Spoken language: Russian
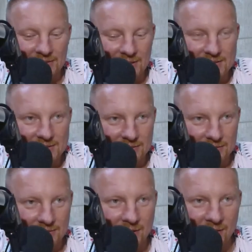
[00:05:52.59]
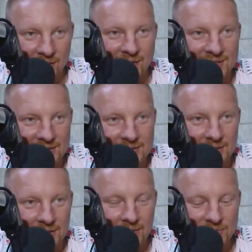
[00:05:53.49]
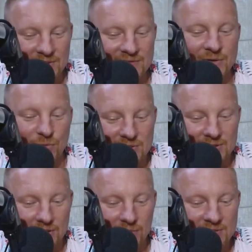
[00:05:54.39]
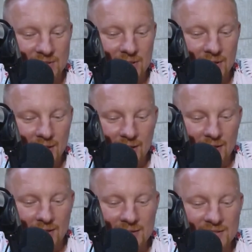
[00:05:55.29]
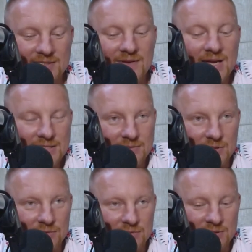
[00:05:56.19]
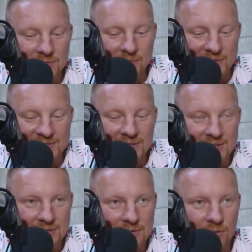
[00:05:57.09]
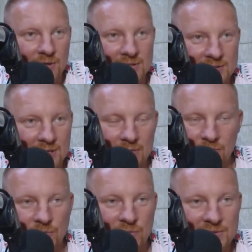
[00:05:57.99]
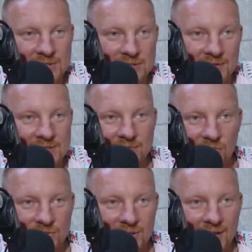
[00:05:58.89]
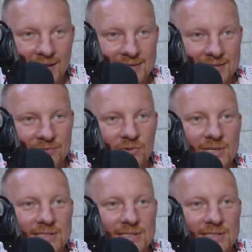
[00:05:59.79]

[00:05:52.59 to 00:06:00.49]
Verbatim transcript: от глаз э, а, родителей и вообще взрослых людей. А эти связи между детьми проследить до конца ну, просто невозможно сложно, тем